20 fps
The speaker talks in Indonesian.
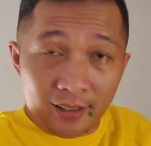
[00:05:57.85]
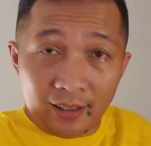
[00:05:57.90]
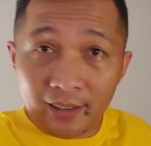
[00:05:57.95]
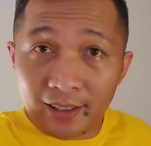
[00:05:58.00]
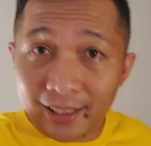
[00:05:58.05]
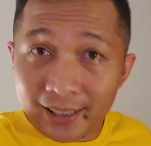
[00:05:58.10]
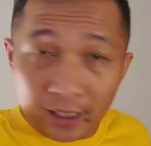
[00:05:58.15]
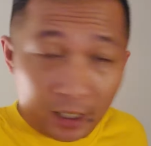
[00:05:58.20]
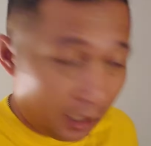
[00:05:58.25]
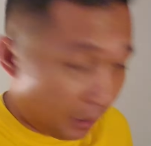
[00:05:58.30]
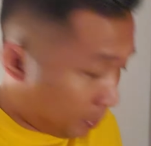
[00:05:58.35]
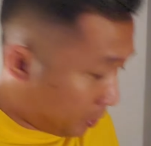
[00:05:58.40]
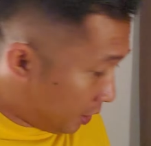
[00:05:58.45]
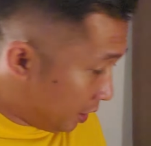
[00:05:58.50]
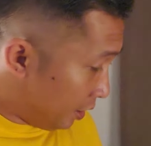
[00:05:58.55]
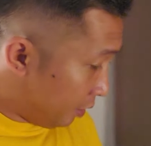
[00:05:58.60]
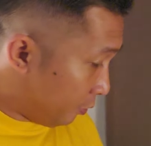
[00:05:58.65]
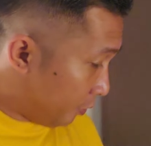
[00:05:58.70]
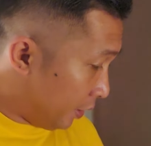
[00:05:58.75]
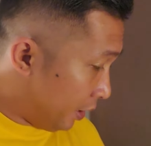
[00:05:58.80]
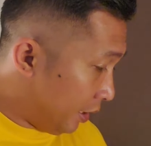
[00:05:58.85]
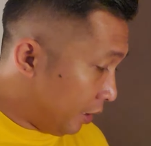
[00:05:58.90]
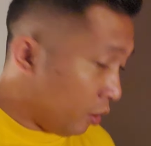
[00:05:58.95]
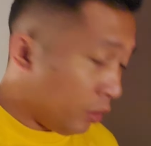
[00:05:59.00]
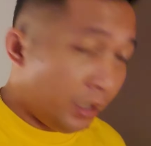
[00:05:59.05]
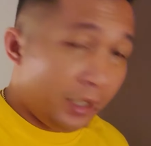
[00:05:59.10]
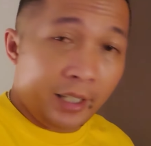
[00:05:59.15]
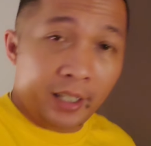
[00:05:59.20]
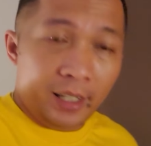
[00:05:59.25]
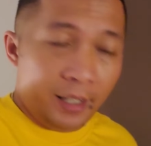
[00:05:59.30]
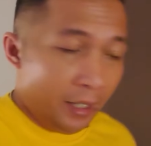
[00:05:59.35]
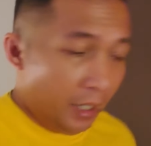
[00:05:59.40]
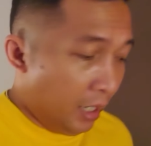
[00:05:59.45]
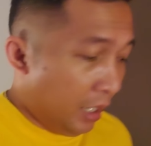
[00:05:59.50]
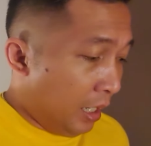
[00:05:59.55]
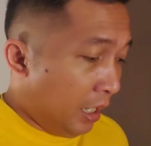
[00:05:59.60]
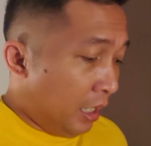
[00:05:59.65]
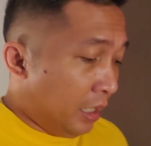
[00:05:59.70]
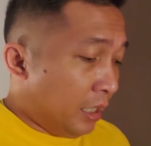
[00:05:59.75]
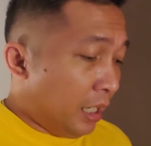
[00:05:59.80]
deskripsi video ini
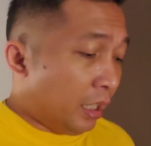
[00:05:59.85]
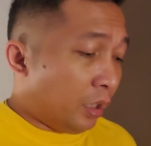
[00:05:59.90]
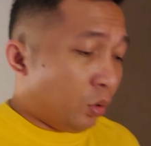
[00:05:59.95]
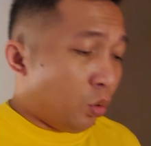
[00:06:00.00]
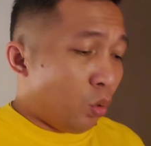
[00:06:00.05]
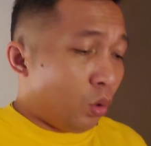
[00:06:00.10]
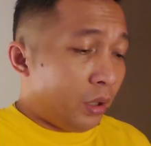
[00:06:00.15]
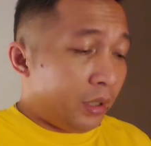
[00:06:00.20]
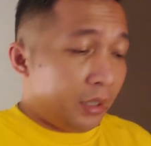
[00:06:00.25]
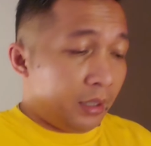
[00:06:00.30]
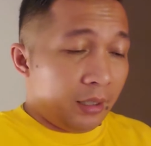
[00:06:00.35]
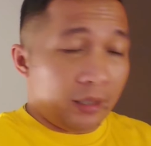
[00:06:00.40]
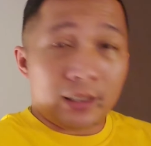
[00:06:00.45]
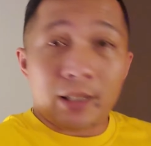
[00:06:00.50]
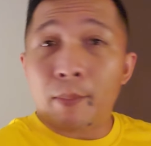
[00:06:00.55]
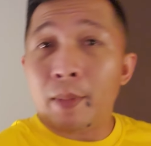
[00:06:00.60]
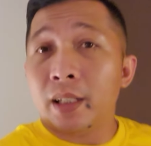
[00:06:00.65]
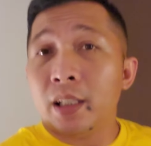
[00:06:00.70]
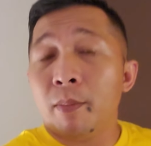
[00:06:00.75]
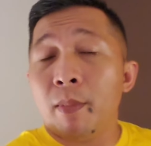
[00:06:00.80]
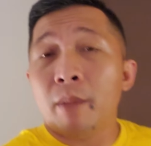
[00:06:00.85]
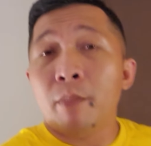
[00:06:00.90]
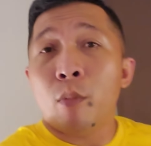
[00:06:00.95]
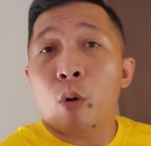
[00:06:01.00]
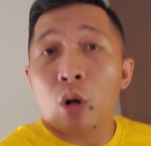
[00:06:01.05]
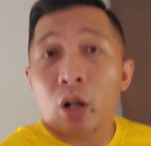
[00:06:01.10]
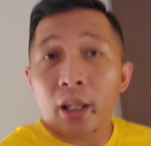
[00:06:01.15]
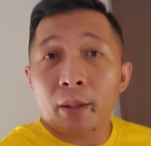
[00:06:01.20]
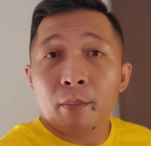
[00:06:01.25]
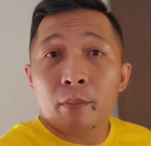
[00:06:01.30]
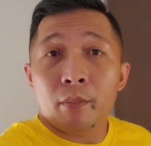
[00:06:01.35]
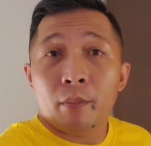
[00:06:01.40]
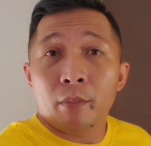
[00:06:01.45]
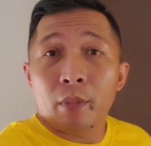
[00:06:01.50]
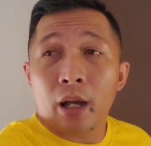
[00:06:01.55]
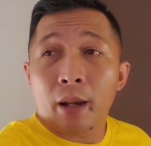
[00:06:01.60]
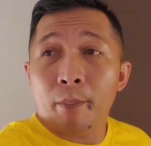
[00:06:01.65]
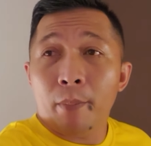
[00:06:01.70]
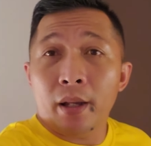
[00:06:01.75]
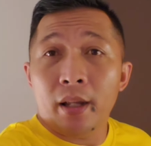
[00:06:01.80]
yaitu teman-teman boleh
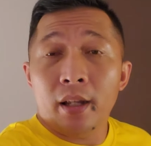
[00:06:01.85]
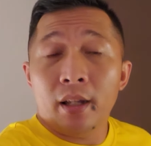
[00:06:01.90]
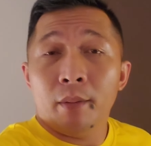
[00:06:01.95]
apa